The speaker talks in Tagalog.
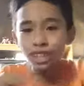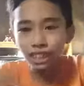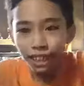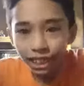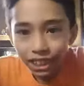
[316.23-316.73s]

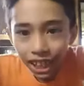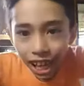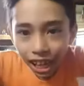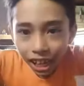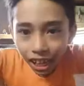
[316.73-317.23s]
Ganda ng
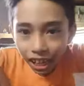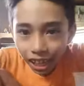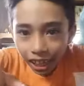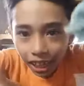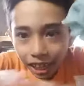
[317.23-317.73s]

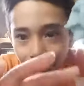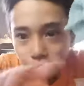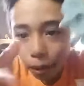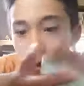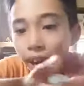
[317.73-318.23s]

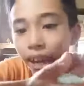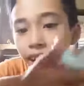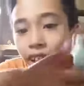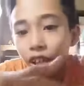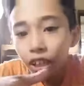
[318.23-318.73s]
slime!
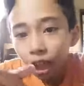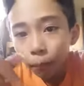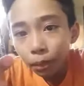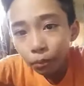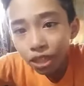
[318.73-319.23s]
Bye-bye!
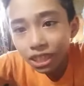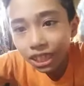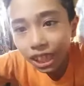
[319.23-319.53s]
Takpan mo na